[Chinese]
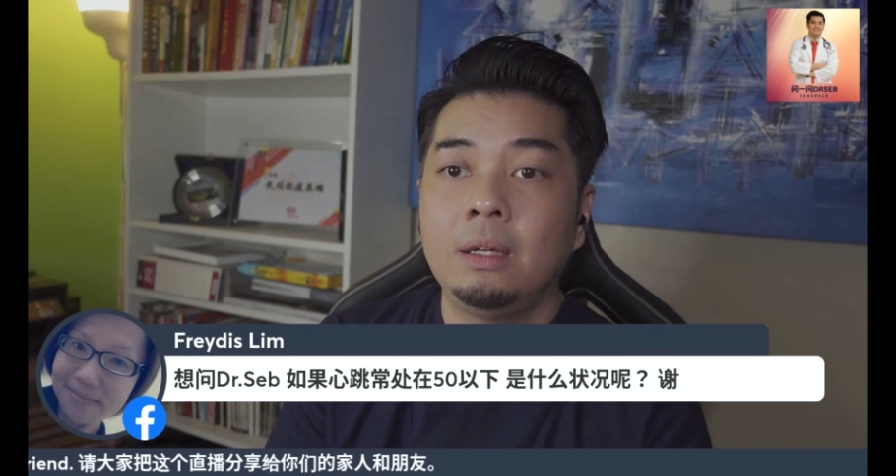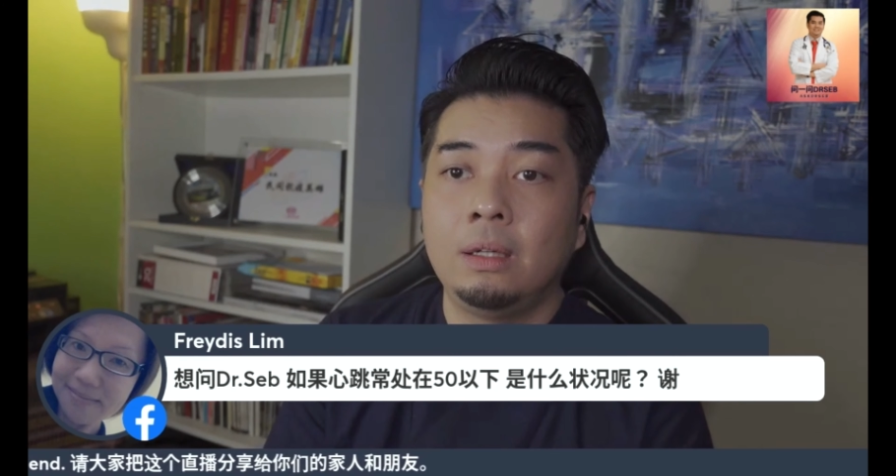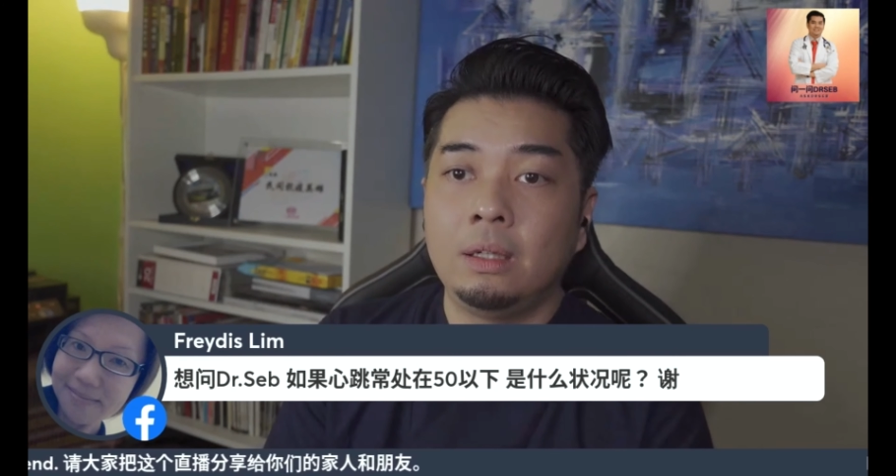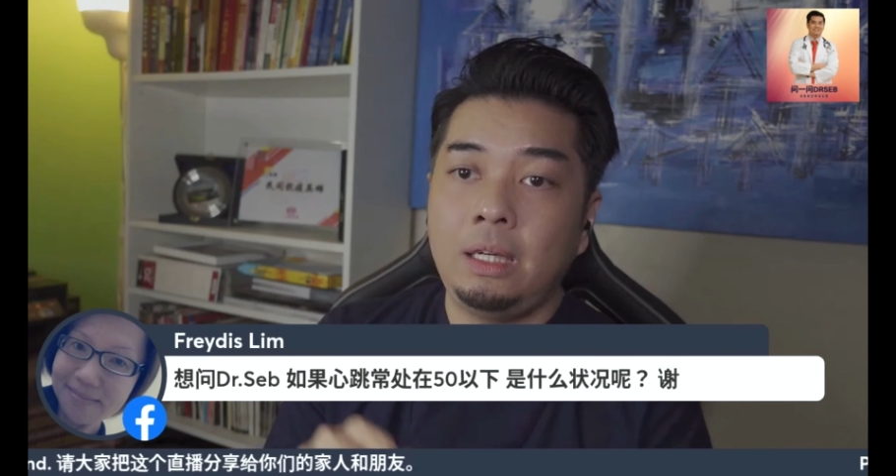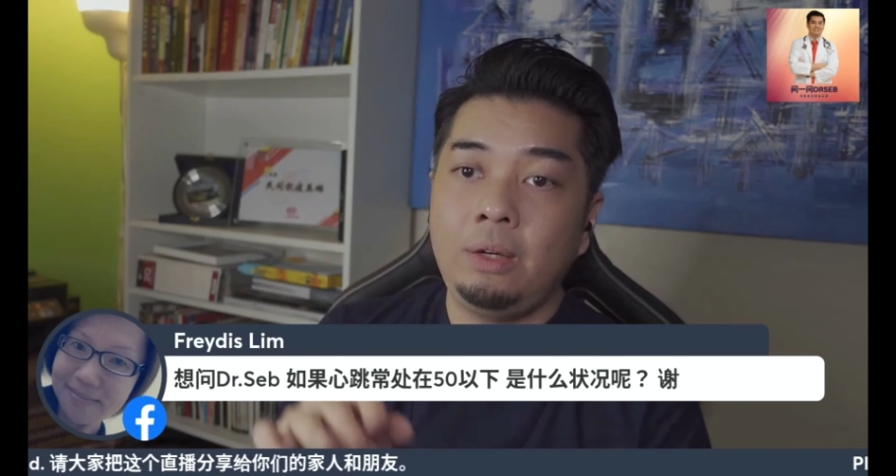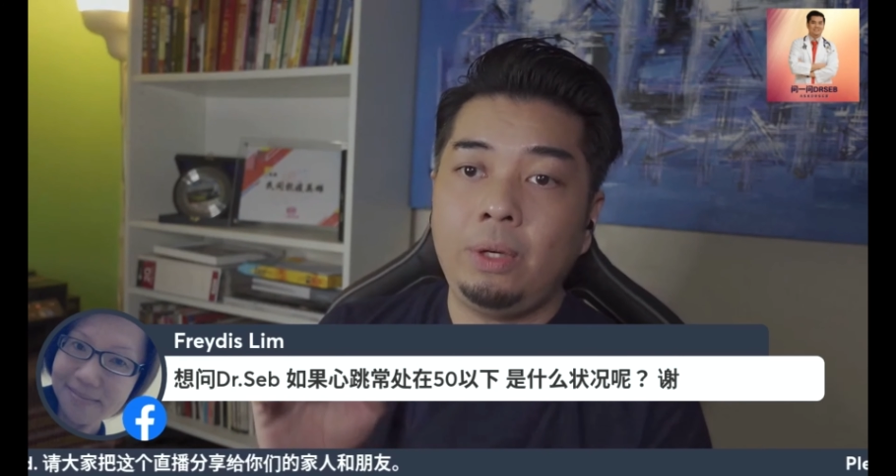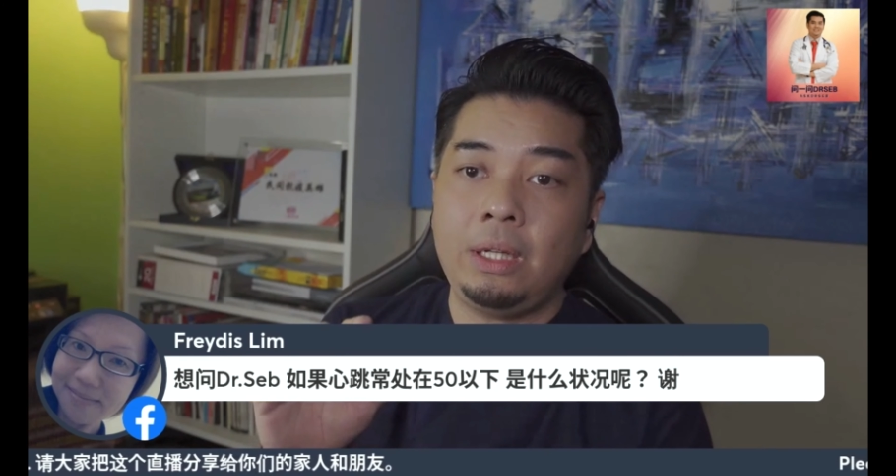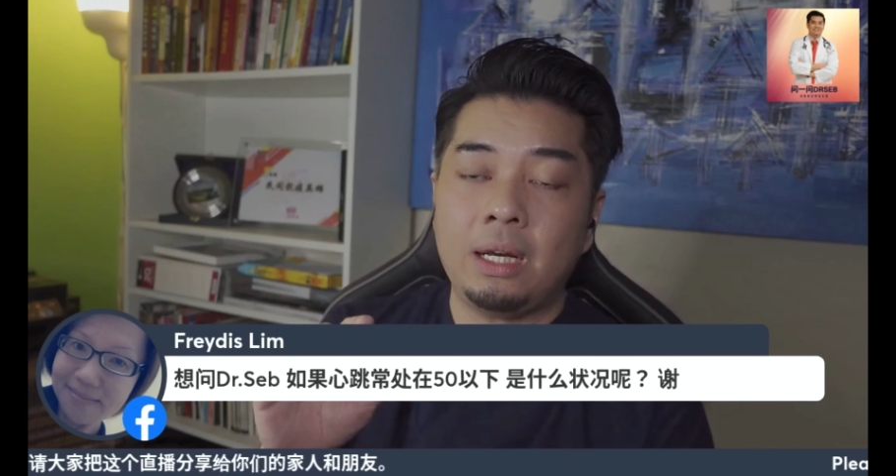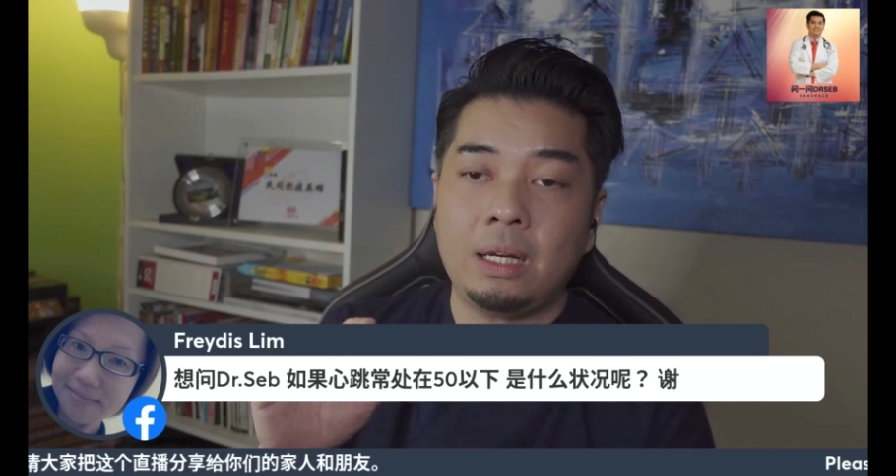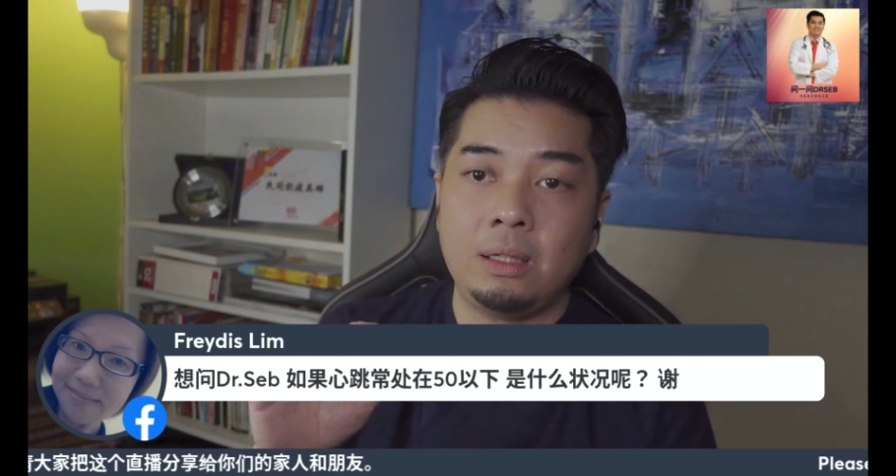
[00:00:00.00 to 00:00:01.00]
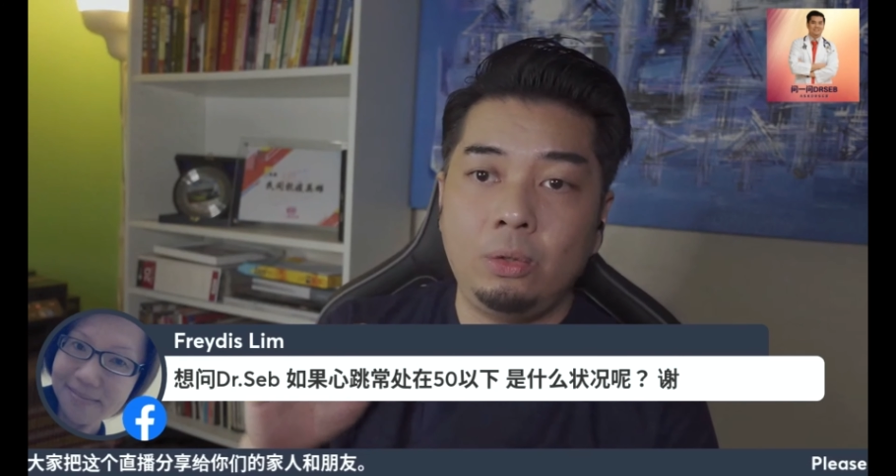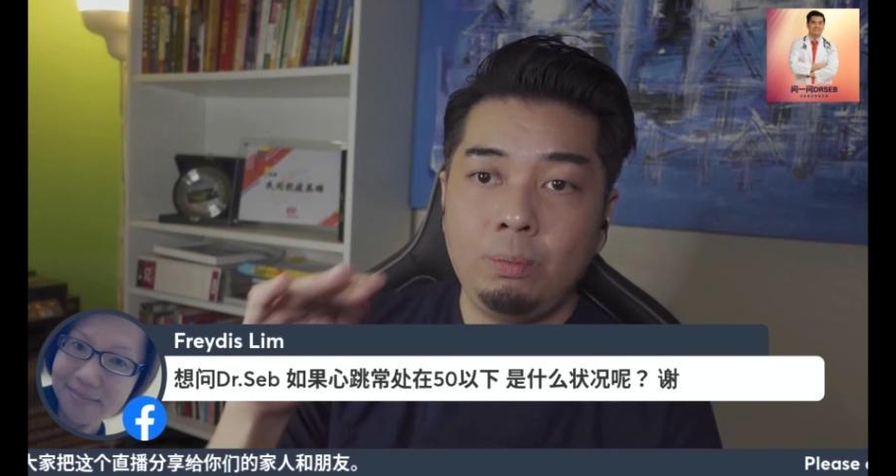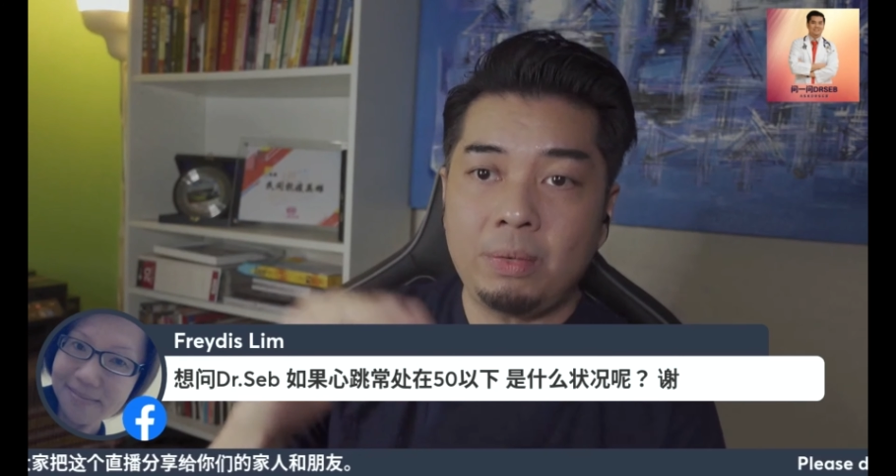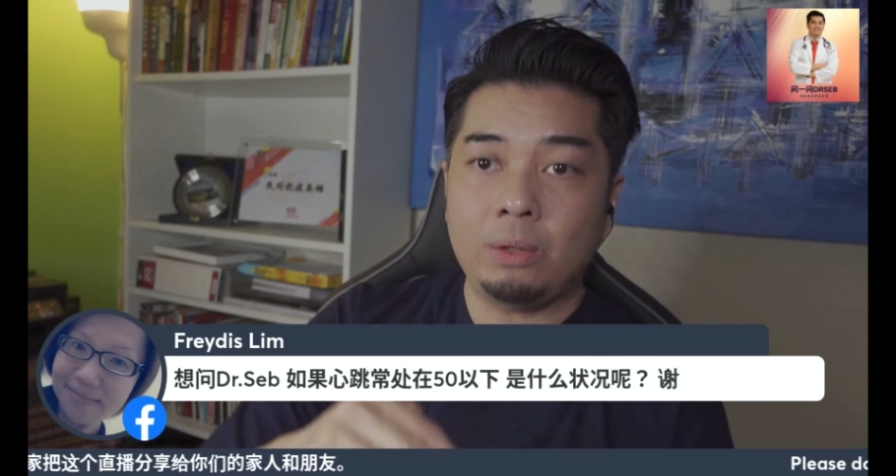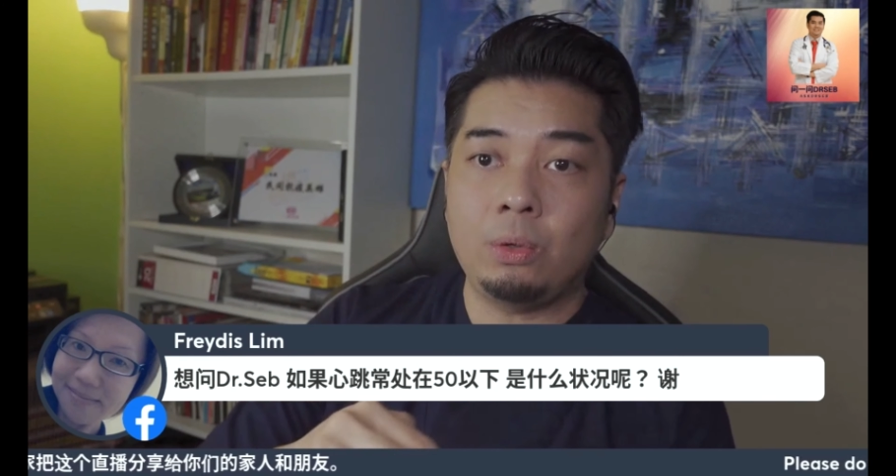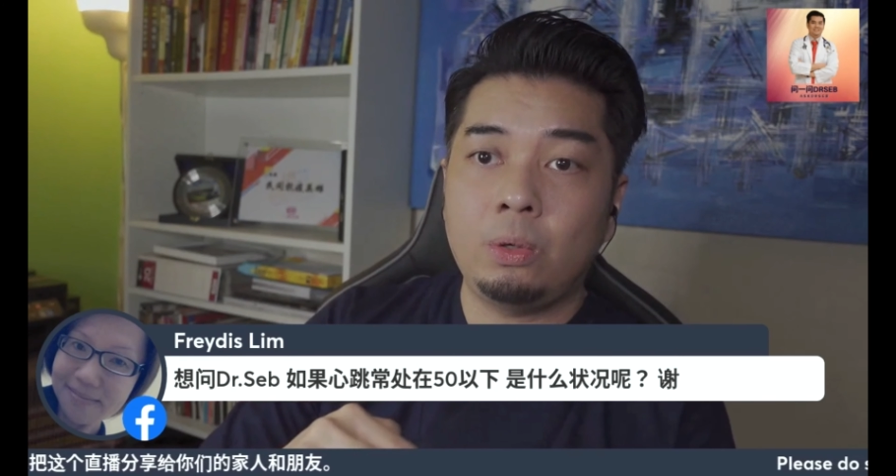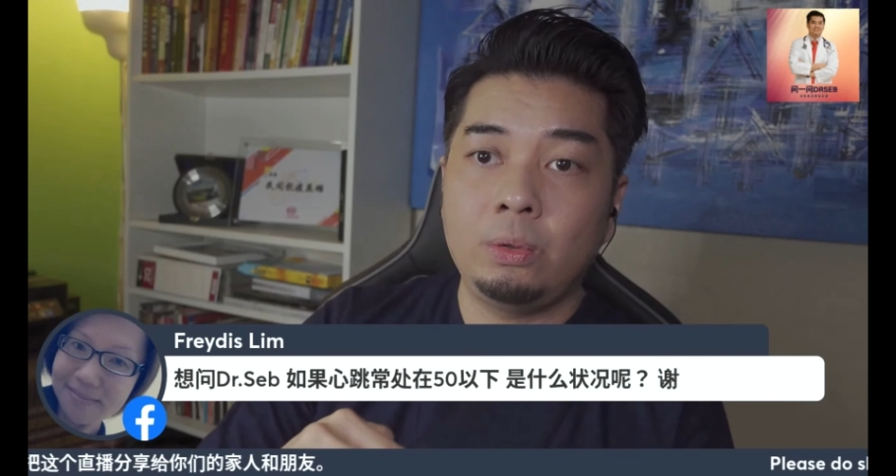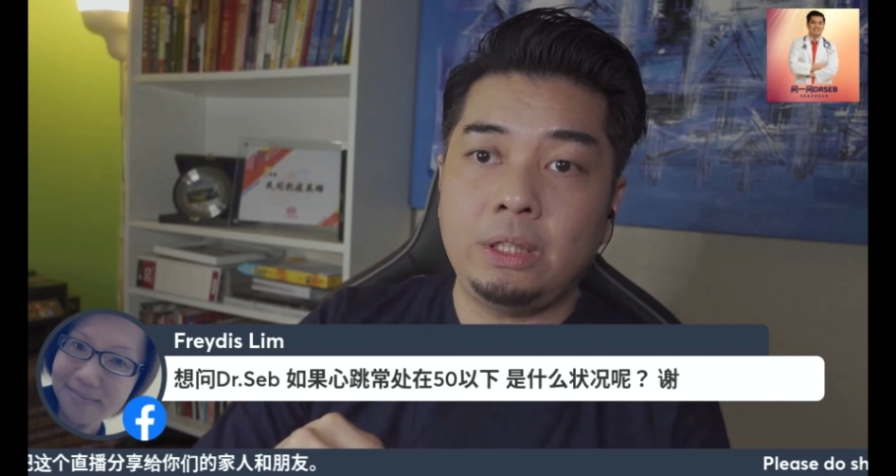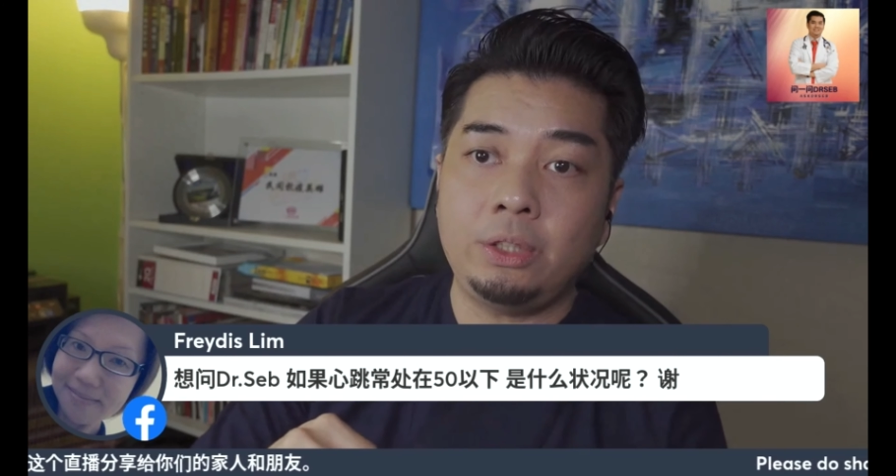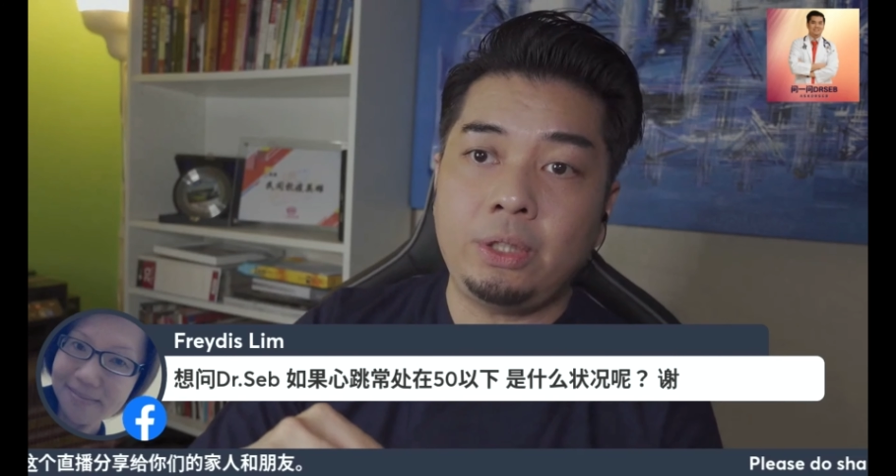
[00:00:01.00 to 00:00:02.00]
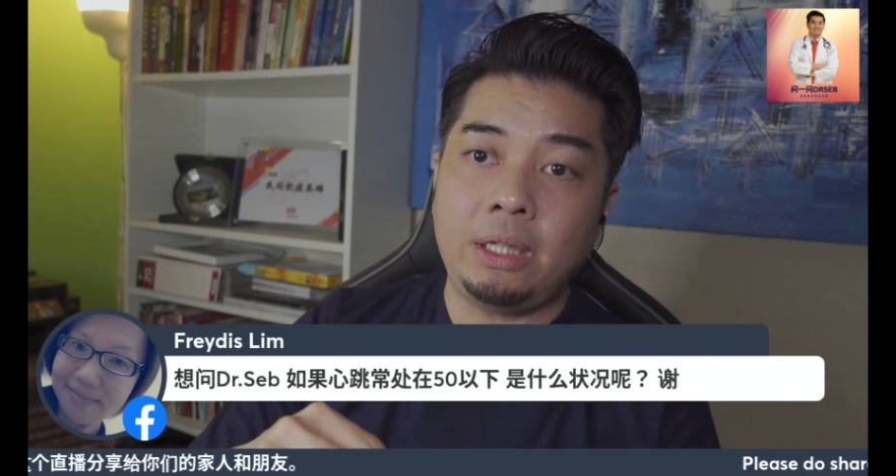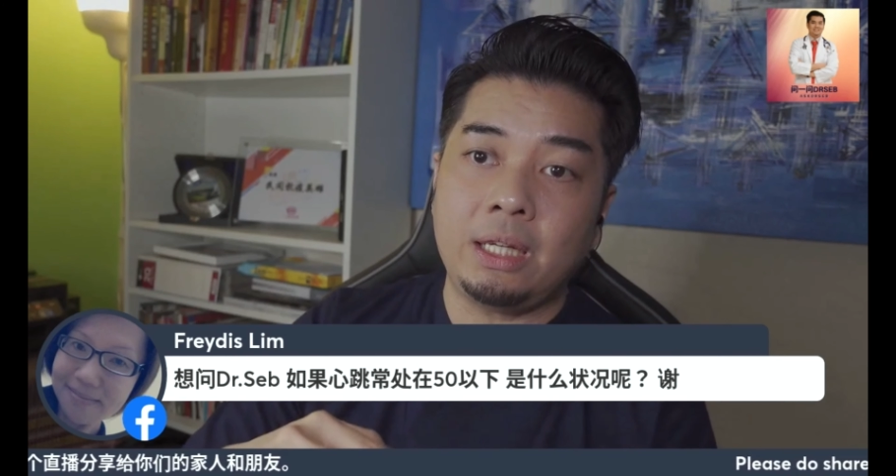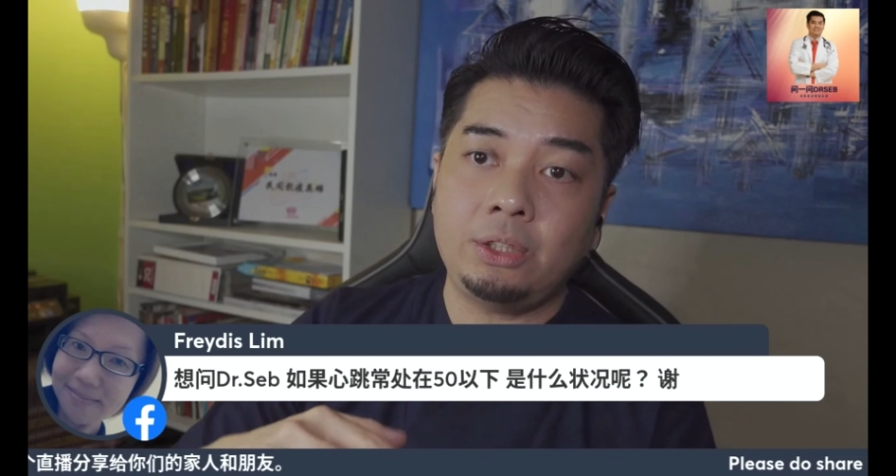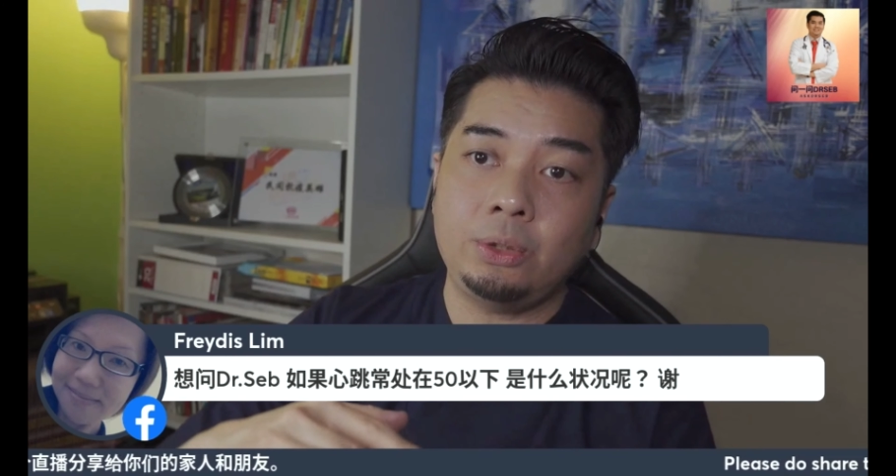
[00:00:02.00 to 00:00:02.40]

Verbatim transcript: 因为它弄慢过后，你的血压就